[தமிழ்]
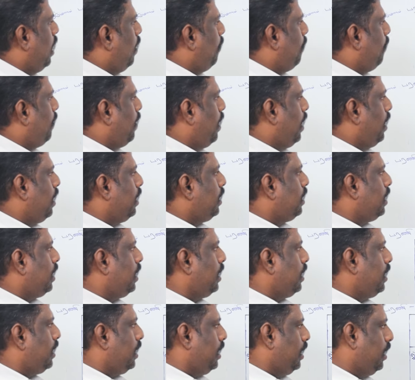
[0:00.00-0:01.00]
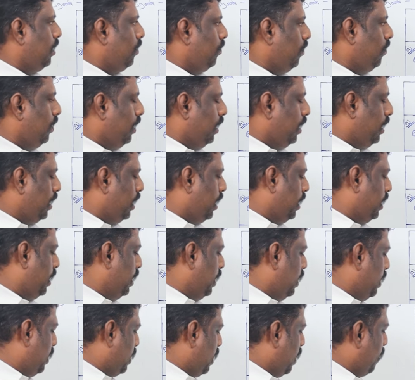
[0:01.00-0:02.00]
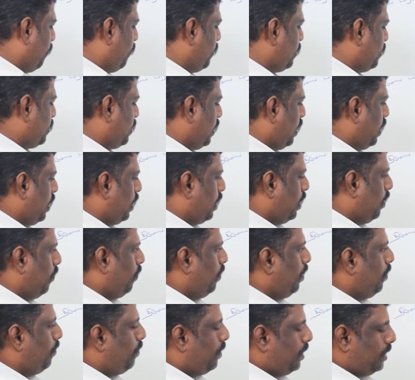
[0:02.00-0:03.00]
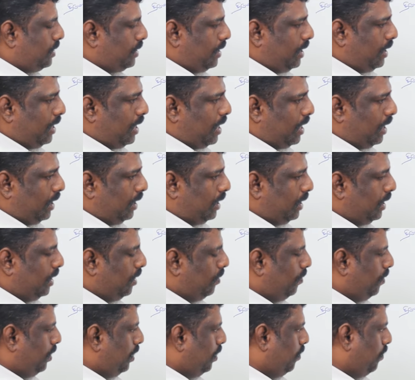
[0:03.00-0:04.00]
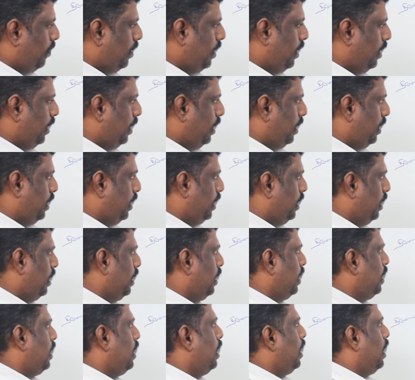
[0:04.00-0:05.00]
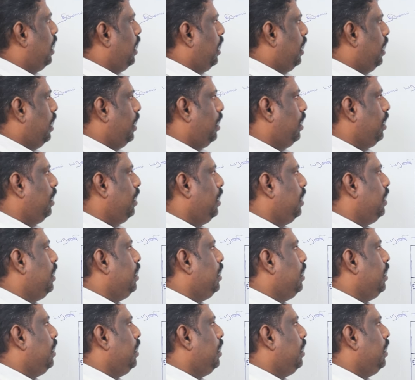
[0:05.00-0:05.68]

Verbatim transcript: அப்போ அடுத்த கட்ட நிகழ்வு எங்கே இருக்குது கர்ப்பஸ்தானத்தில் போய் பிரச்சனையாக இருக்குது அப்படின்ற மாதிரி இருக்குது அதனால்